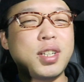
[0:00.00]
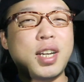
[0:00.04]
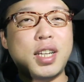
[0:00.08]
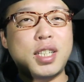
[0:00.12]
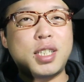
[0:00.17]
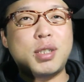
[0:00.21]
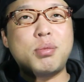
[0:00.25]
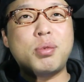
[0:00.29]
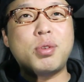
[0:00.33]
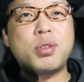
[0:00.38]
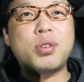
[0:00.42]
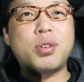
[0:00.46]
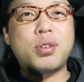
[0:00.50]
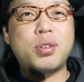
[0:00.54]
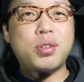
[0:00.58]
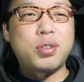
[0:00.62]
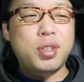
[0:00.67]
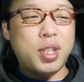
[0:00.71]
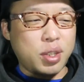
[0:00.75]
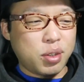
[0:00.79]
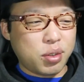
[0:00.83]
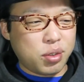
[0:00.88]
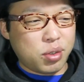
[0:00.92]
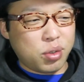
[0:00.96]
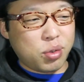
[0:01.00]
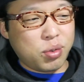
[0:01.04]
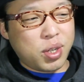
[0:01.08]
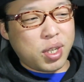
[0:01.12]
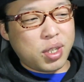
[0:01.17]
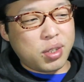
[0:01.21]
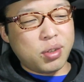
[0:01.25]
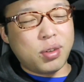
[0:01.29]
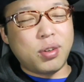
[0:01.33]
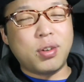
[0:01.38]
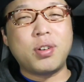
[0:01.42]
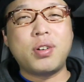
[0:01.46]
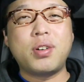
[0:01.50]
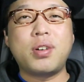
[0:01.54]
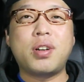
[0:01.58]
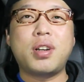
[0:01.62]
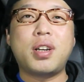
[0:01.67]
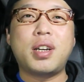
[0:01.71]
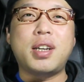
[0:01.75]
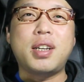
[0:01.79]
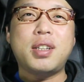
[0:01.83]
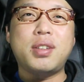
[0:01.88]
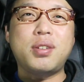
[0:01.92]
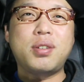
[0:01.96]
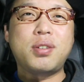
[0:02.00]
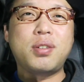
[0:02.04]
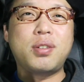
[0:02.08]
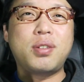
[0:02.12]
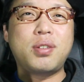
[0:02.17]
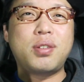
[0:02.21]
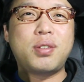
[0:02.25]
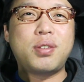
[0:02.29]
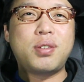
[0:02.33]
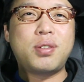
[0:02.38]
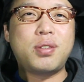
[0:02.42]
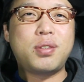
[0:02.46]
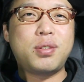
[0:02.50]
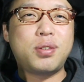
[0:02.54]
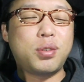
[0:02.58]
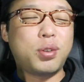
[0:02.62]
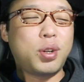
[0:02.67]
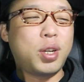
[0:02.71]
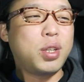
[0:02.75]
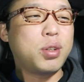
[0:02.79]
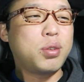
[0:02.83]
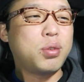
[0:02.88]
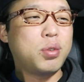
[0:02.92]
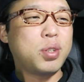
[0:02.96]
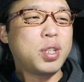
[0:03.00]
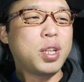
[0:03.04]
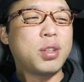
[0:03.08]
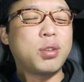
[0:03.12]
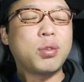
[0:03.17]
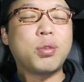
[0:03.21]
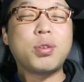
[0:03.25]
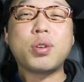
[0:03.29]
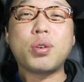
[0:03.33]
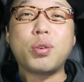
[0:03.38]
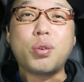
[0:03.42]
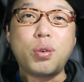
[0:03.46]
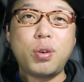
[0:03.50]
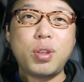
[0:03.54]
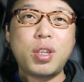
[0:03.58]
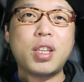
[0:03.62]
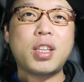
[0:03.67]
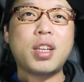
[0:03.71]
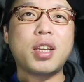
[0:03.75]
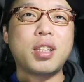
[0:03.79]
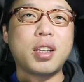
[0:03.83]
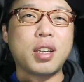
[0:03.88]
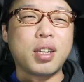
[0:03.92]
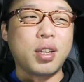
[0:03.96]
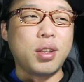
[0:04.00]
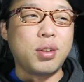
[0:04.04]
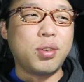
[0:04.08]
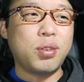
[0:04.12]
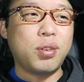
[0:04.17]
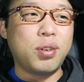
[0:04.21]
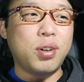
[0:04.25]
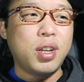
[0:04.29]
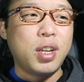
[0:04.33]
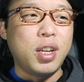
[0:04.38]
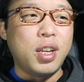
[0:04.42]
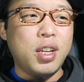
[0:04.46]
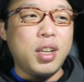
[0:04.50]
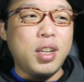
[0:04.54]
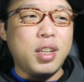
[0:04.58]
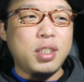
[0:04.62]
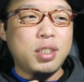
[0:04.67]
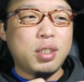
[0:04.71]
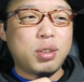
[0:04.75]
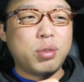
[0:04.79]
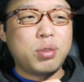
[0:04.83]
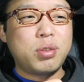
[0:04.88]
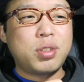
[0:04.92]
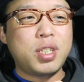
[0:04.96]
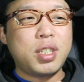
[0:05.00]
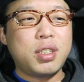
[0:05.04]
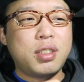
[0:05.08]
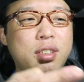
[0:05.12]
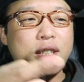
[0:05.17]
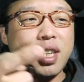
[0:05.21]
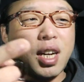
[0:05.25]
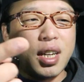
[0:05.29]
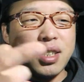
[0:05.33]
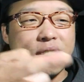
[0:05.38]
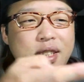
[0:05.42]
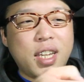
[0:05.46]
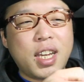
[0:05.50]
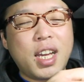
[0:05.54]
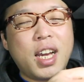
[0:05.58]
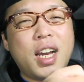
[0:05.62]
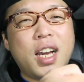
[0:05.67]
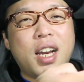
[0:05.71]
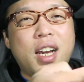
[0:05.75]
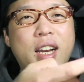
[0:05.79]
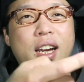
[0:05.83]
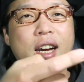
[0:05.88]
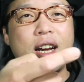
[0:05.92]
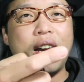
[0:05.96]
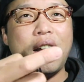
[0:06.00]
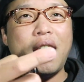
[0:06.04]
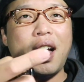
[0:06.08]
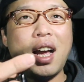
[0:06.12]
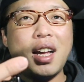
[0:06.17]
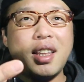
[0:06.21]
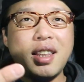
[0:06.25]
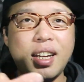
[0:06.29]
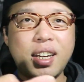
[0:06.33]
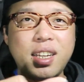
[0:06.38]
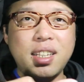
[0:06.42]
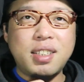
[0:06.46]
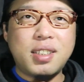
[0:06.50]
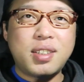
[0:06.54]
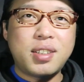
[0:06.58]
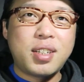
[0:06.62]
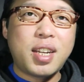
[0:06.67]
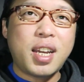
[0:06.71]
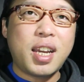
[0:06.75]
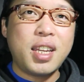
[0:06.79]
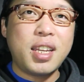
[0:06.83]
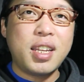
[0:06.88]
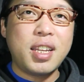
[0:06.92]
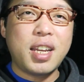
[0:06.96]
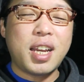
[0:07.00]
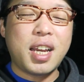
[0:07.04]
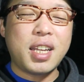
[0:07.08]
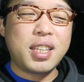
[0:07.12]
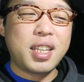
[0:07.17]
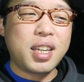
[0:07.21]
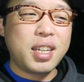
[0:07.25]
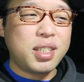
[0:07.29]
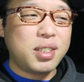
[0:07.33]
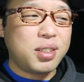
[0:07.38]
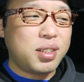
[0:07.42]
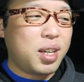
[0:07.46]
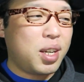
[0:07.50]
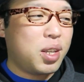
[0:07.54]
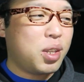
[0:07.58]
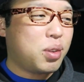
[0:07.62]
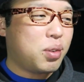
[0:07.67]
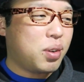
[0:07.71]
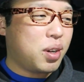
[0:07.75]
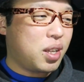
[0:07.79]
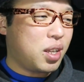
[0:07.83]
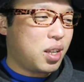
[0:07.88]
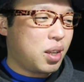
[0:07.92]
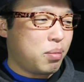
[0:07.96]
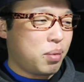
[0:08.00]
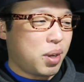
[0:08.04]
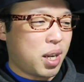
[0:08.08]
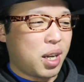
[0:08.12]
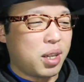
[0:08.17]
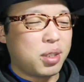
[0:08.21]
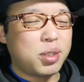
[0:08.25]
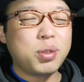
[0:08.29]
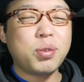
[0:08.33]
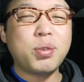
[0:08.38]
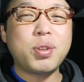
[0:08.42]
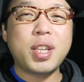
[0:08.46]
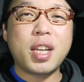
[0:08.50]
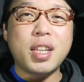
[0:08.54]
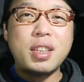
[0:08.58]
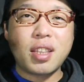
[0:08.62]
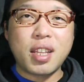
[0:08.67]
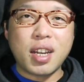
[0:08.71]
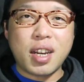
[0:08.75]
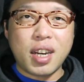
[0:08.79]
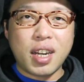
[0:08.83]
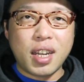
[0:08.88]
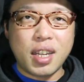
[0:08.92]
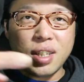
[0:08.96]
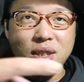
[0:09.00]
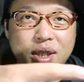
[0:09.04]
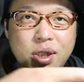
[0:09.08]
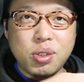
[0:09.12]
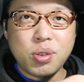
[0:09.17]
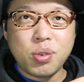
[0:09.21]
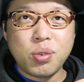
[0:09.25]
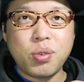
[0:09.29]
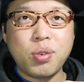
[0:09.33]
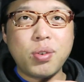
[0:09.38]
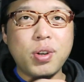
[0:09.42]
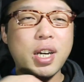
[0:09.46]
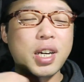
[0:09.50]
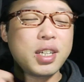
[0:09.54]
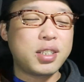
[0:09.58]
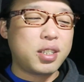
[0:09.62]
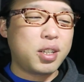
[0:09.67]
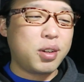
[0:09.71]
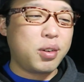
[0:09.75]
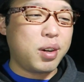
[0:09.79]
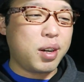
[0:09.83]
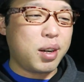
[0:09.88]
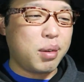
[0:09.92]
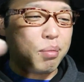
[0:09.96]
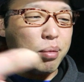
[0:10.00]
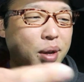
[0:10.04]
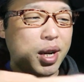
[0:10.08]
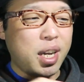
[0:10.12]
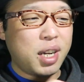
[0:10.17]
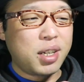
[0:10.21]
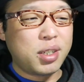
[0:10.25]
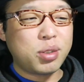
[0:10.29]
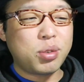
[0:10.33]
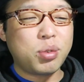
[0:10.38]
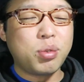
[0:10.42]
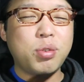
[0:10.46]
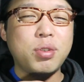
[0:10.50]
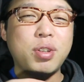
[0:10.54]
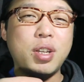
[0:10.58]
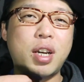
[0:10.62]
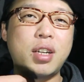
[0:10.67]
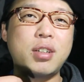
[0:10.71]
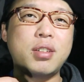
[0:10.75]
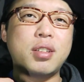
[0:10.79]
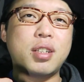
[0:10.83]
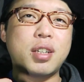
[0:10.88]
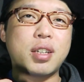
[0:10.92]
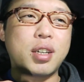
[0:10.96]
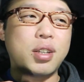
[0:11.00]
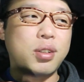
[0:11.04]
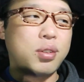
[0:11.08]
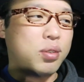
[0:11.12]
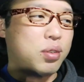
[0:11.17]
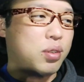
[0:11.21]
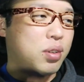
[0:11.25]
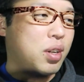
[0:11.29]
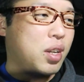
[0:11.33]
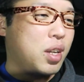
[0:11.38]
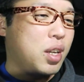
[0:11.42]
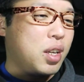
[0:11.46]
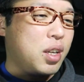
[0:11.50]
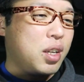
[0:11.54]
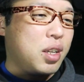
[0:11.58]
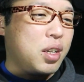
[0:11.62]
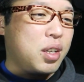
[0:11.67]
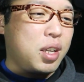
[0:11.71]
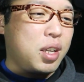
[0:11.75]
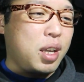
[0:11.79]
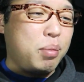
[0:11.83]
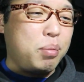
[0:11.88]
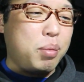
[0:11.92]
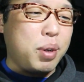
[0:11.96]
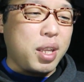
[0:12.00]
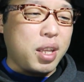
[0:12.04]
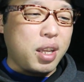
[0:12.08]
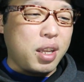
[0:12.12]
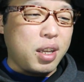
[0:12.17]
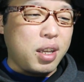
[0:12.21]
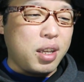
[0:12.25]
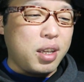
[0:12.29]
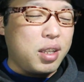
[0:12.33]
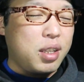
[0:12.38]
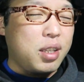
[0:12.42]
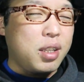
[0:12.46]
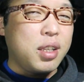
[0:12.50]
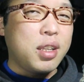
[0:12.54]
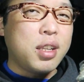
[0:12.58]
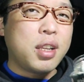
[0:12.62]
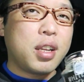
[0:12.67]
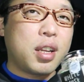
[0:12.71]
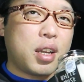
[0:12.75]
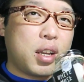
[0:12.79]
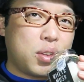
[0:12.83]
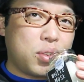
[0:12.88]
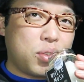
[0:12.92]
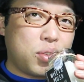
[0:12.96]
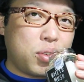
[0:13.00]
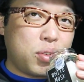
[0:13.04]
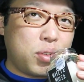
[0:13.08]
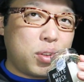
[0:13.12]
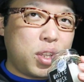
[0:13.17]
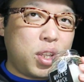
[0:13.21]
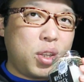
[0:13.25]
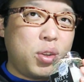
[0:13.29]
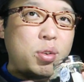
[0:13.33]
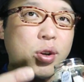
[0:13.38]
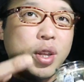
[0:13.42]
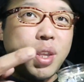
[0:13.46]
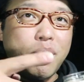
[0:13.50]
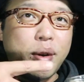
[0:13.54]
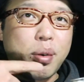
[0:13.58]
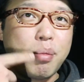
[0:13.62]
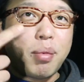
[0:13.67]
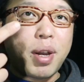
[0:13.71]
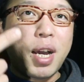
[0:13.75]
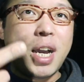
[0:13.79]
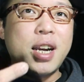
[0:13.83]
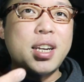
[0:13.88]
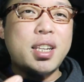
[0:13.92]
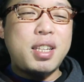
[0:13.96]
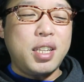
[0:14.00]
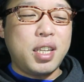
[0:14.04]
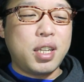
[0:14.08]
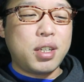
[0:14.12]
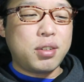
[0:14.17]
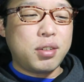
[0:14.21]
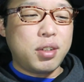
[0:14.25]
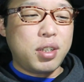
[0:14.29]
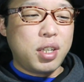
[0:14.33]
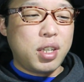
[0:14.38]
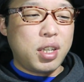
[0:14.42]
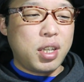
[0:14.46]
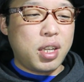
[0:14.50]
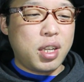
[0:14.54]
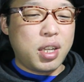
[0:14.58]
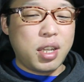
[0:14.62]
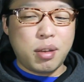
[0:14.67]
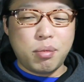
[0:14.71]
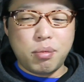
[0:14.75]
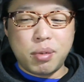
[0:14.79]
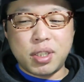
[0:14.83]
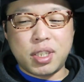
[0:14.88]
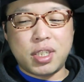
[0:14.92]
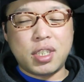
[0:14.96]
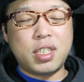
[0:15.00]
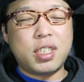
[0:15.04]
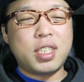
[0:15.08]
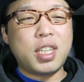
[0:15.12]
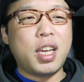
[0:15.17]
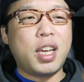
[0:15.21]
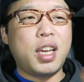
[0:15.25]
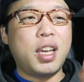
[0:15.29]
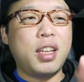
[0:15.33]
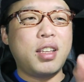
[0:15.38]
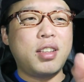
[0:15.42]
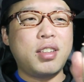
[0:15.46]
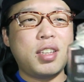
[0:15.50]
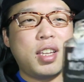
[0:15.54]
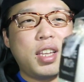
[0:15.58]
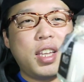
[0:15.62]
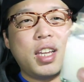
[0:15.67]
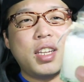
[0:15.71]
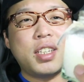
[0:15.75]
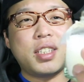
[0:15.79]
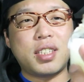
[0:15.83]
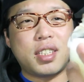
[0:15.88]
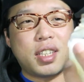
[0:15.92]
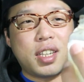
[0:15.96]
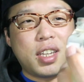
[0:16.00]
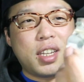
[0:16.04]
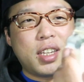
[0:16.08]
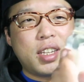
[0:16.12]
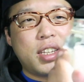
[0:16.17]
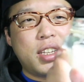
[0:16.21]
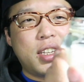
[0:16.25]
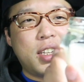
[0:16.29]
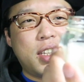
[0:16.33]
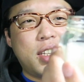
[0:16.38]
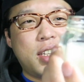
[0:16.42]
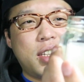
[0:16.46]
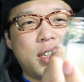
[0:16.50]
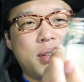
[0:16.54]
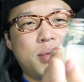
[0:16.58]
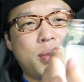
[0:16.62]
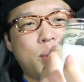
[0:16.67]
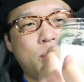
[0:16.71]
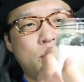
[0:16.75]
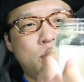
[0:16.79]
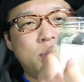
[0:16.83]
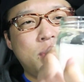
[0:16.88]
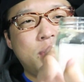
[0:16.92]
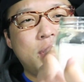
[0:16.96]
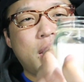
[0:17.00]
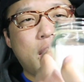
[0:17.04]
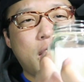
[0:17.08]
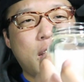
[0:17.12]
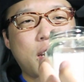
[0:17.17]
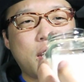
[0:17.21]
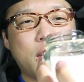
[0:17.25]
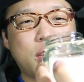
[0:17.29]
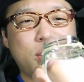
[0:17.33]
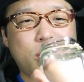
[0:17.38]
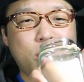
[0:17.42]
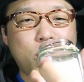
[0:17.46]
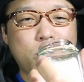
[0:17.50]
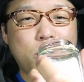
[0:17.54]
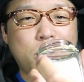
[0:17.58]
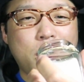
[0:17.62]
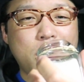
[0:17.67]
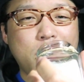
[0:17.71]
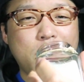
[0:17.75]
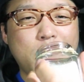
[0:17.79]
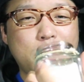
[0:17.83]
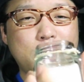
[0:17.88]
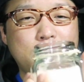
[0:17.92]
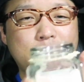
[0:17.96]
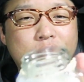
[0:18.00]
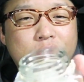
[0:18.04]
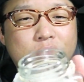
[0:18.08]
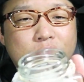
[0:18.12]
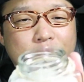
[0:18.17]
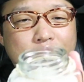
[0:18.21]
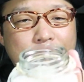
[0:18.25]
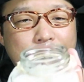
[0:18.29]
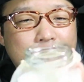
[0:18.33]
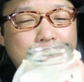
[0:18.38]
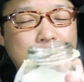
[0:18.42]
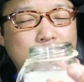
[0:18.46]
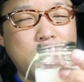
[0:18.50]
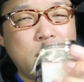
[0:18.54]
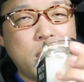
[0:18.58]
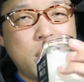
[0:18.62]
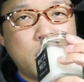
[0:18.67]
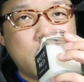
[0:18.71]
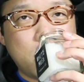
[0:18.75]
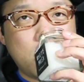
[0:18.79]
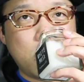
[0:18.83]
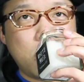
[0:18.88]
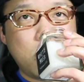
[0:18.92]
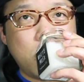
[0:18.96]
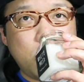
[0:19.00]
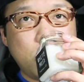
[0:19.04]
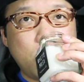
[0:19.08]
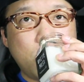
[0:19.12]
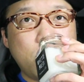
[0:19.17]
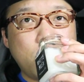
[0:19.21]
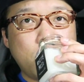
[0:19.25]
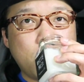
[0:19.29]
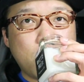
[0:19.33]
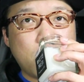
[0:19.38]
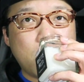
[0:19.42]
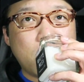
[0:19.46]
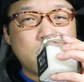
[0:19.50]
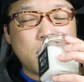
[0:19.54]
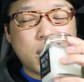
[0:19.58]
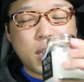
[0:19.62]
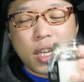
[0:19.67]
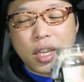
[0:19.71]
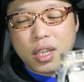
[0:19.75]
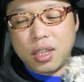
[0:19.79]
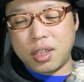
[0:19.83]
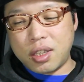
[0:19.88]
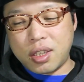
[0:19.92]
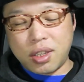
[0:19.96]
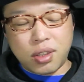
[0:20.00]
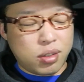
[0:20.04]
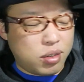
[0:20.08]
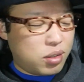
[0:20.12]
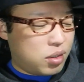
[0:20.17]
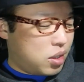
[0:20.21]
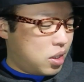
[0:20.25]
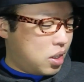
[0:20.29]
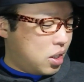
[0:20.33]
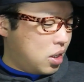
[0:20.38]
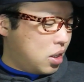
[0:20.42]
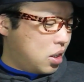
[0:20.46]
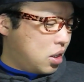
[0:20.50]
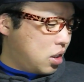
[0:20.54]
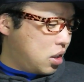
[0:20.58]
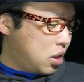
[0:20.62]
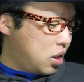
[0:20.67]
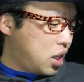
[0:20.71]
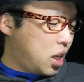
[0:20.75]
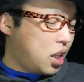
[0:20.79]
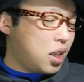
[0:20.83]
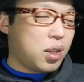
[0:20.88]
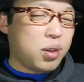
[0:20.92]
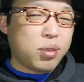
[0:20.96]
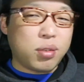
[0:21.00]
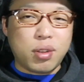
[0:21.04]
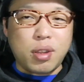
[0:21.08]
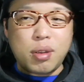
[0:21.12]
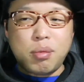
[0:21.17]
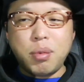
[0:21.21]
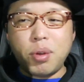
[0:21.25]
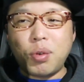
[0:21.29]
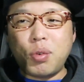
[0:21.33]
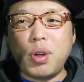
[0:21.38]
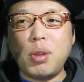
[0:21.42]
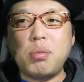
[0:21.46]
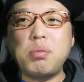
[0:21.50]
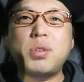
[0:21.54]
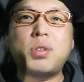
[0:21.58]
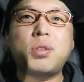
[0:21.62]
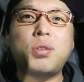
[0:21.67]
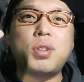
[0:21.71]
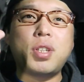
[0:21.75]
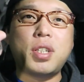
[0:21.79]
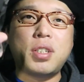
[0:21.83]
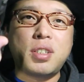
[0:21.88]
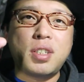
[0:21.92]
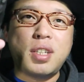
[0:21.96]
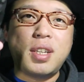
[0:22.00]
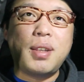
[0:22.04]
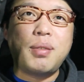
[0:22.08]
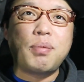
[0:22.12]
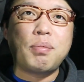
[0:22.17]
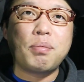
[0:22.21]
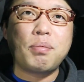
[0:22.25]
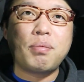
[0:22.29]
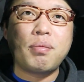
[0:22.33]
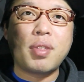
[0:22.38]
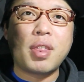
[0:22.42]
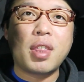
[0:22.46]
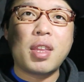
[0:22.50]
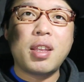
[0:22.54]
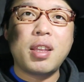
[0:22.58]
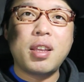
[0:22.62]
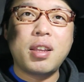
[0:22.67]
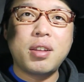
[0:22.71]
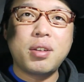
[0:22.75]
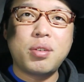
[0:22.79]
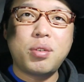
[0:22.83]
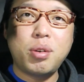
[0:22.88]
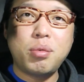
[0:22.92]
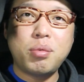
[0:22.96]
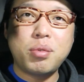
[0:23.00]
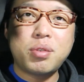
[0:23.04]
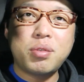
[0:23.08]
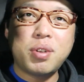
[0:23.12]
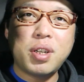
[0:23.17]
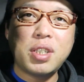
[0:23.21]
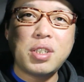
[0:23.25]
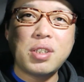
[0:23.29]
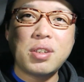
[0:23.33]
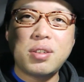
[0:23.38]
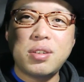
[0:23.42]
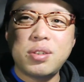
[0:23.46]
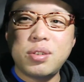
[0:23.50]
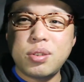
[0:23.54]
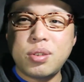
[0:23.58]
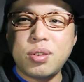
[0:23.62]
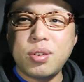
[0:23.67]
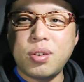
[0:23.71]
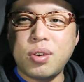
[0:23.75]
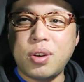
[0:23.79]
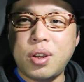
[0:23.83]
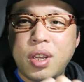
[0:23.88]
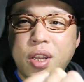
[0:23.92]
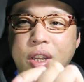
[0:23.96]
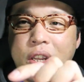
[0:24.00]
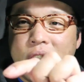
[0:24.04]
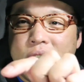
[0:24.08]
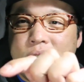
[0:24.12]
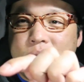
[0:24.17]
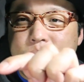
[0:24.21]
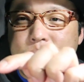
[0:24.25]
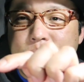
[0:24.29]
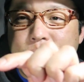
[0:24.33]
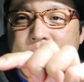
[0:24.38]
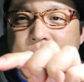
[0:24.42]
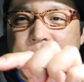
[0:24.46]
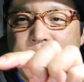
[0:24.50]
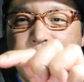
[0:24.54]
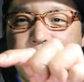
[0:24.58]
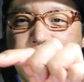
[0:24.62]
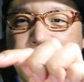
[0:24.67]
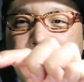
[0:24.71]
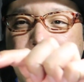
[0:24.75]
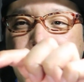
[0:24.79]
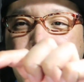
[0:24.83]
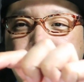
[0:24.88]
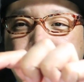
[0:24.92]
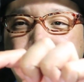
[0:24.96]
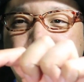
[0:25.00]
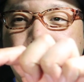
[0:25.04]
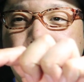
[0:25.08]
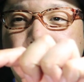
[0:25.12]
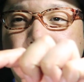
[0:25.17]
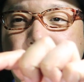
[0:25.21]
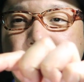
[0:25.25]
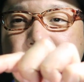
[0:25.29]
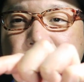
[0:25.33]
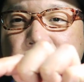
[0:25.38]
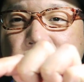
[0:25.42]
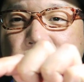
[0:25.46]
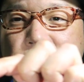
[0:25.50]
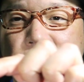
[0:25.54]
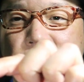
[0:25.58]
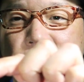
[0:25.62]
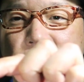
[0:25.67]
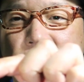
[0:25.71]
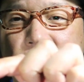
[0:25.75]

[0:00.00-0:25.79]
一応足元のそのドアの、あのー、ドリンクホルダーのところに置いてたんだけど、直接風が、当たりづらい当たりづらいとはいえ、まあ、あそこにあったから、一応こう風は回るとこにあるんだけど、やっぱね、あの、匂いは回りにくい。まあ、実際減ってないしね。まあ、冬だからっていうのもあるかもしれんけど、で、匂いはないっていう。なんだろうね。まあ、これもそうですね。これも詳しく言うと、まあ、液がある程度減ってき